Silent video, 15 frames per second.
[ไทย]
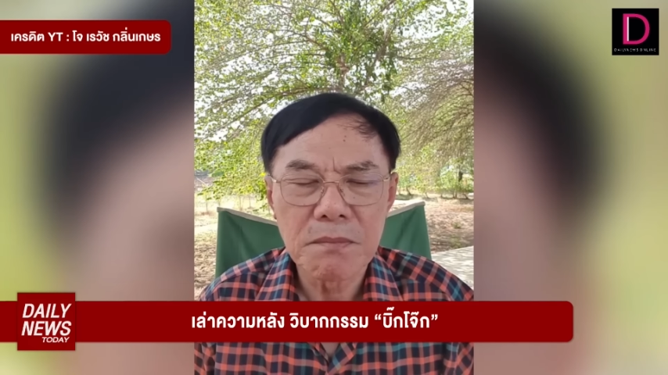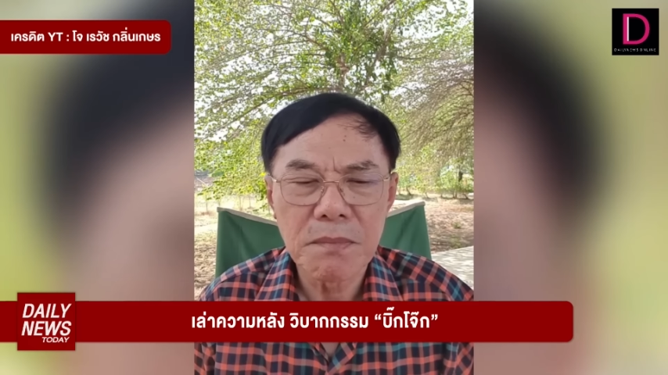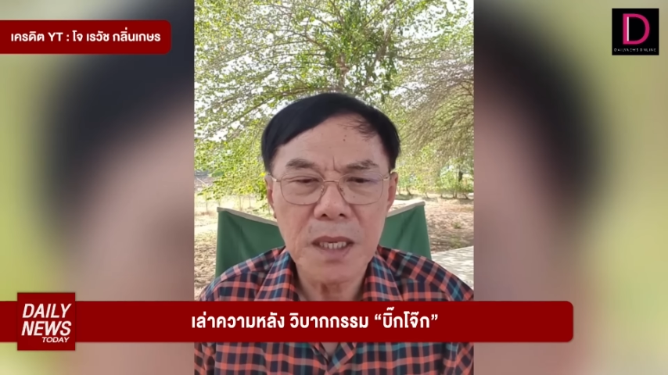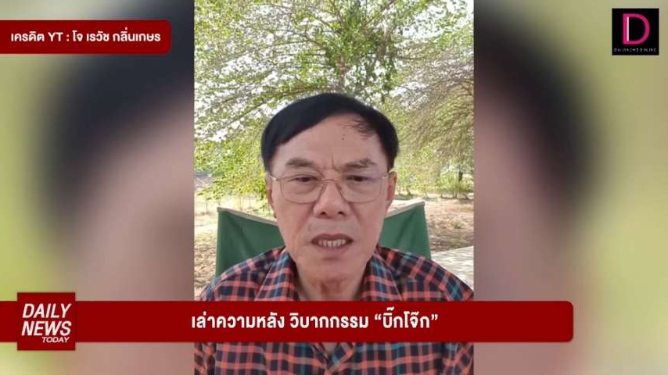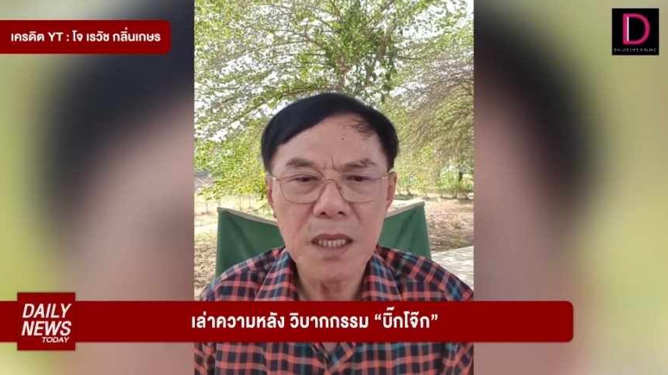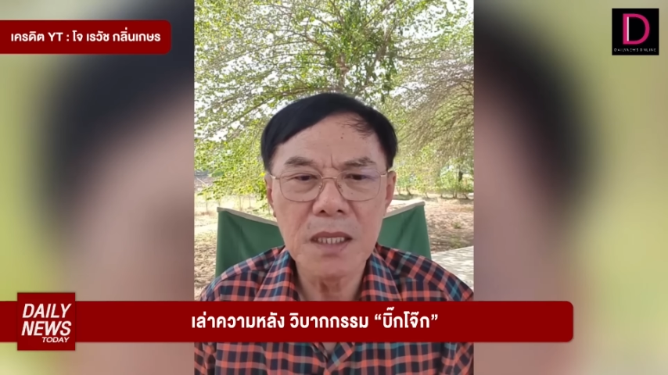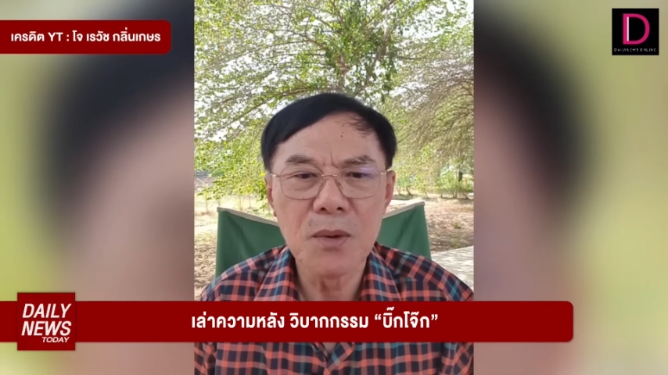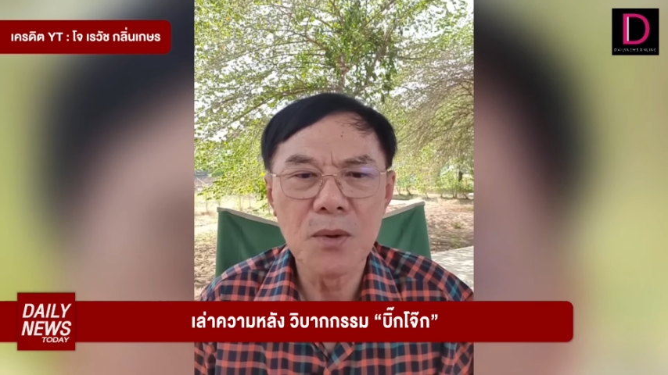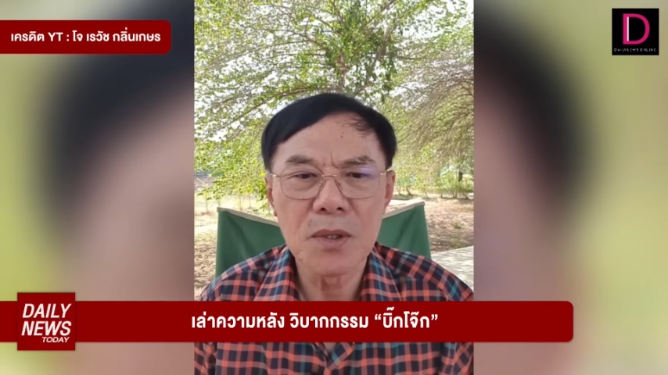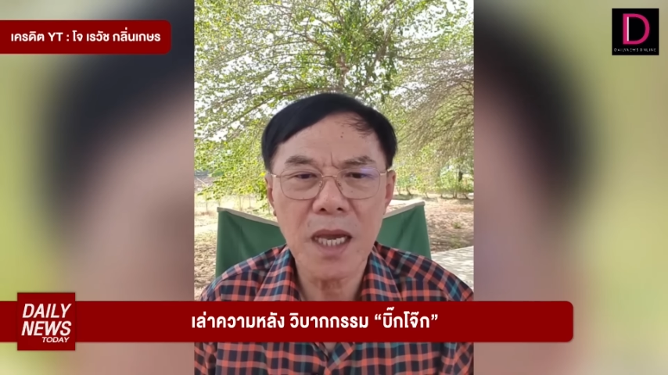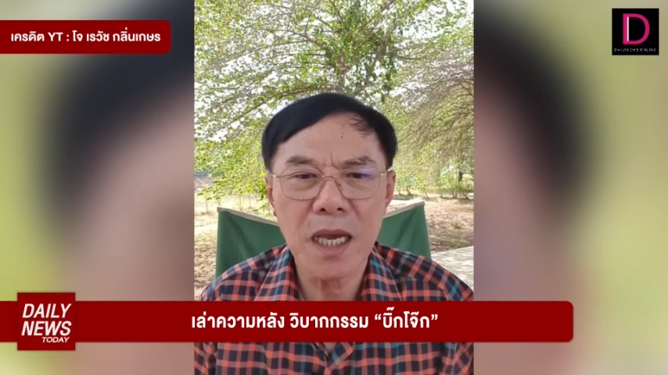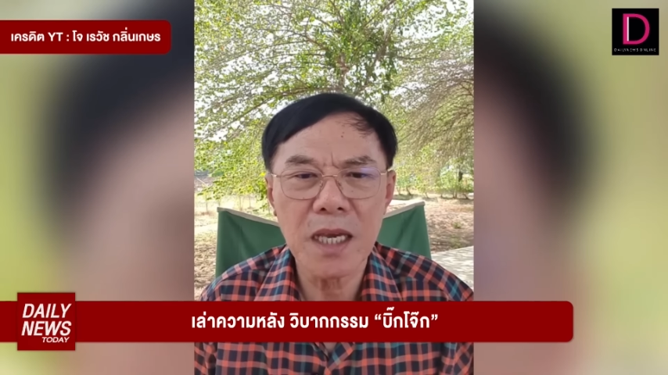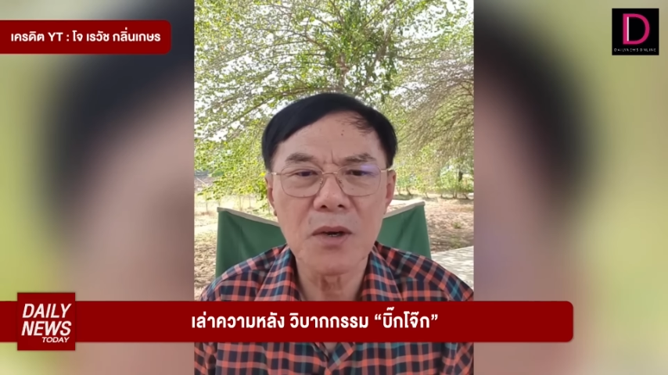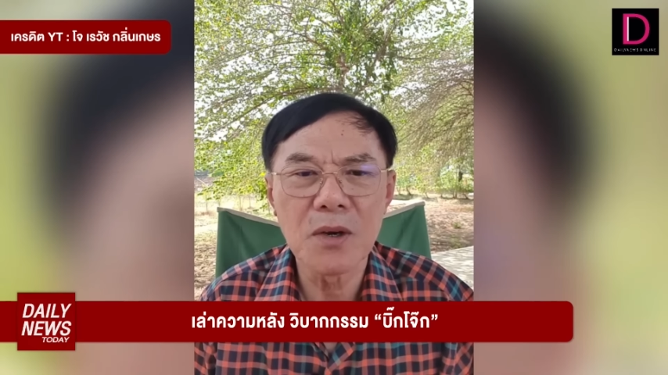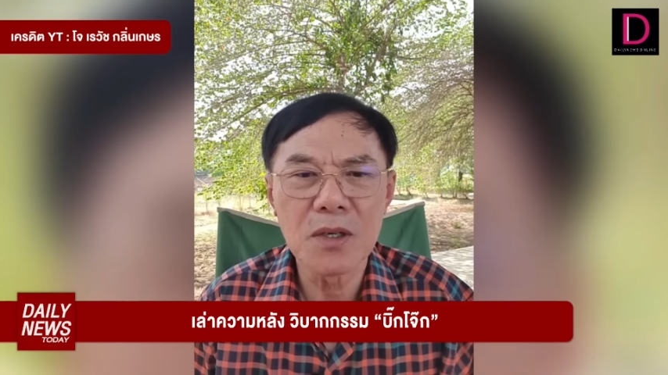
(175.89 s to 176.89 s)
เป็นที่ถูก
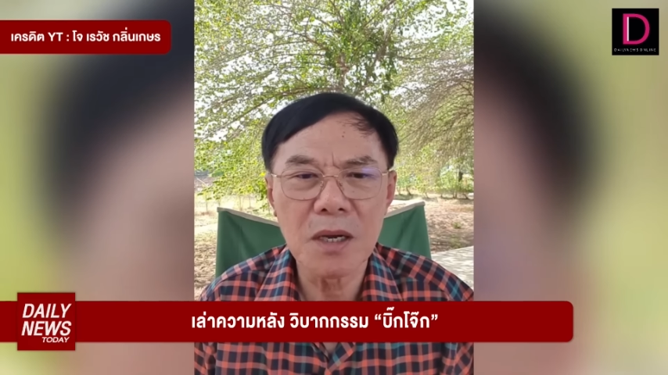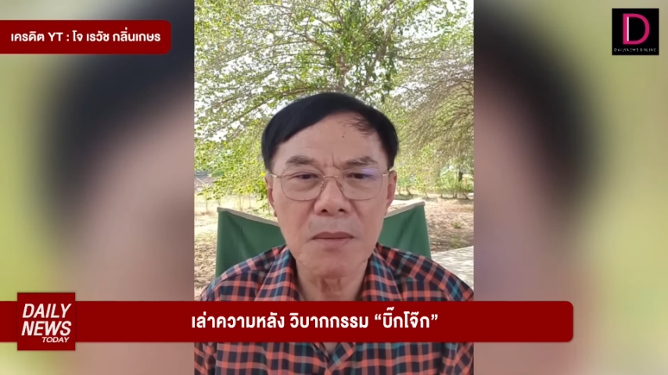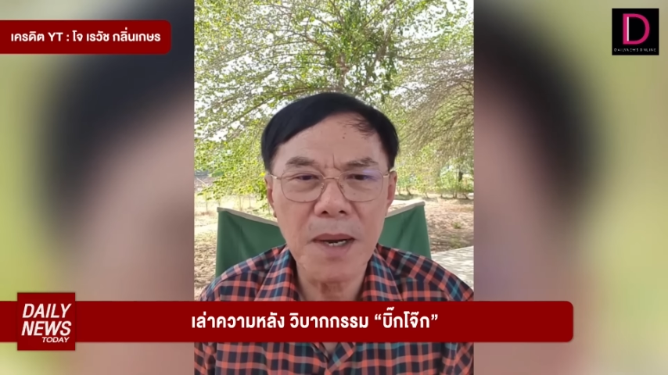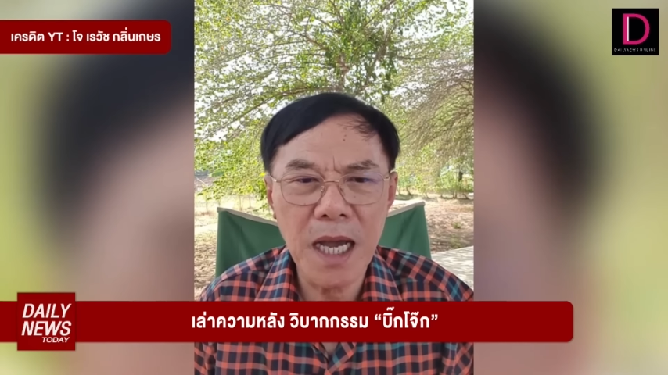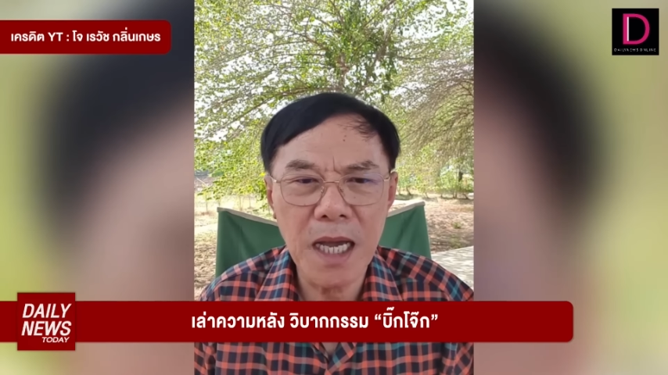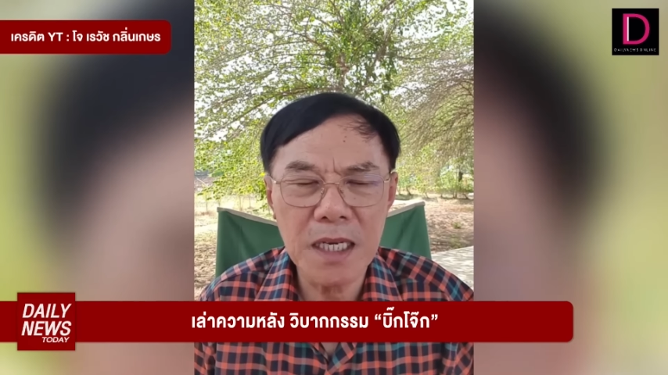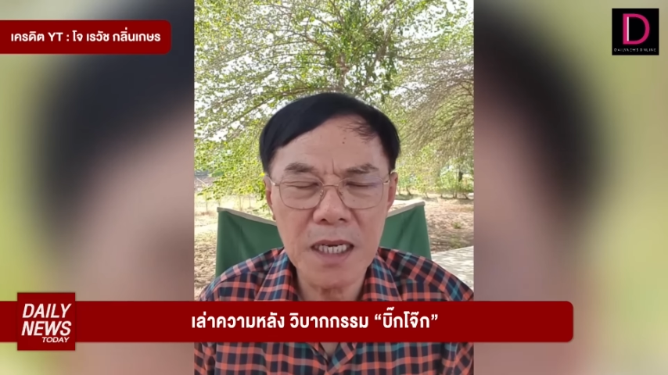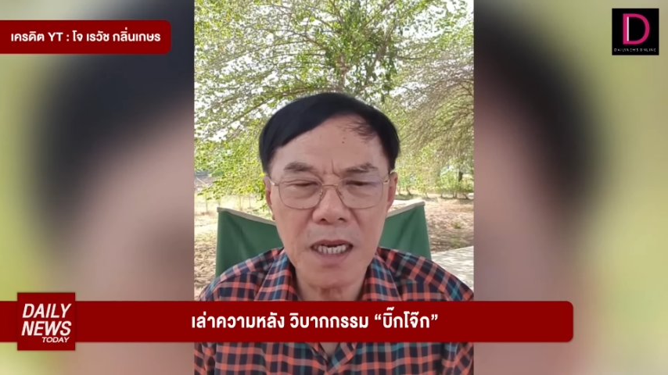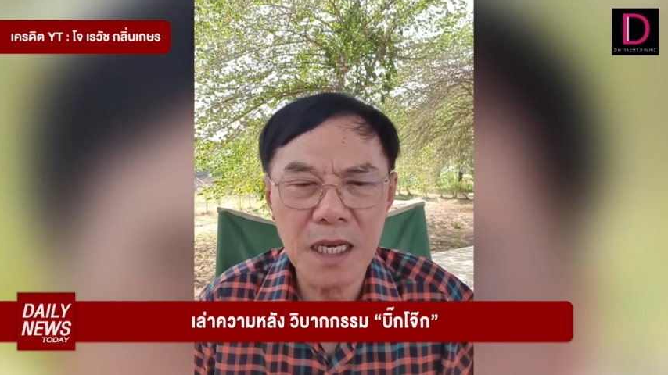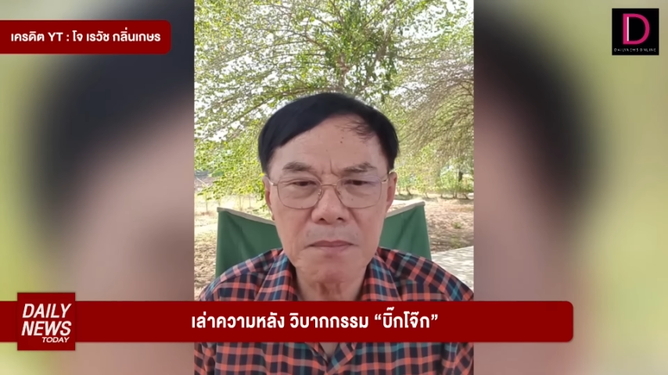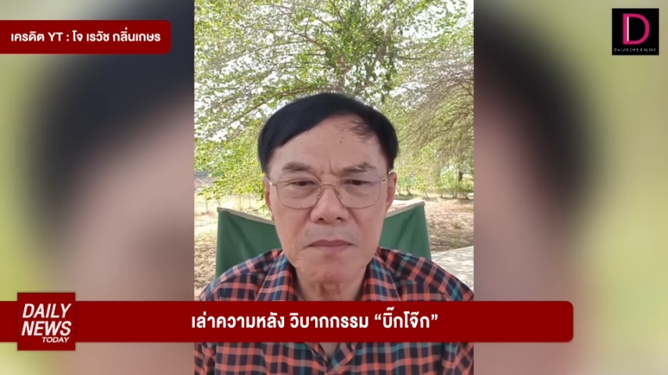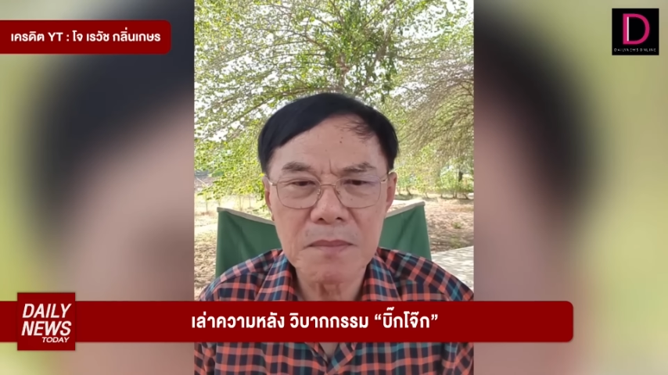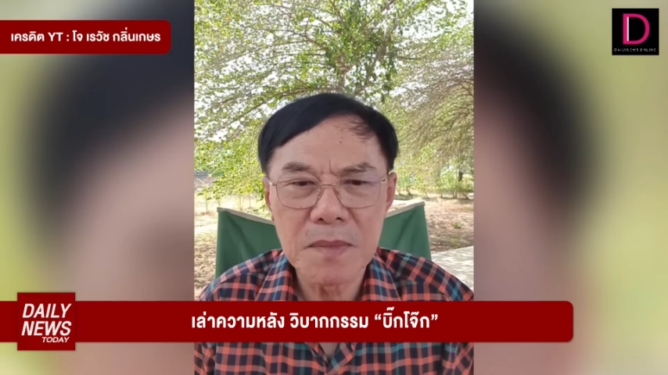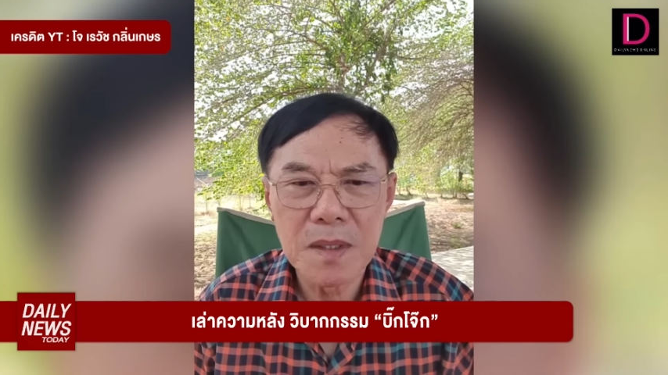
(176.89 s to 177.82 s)
ใจของชาวบ้านนะครับ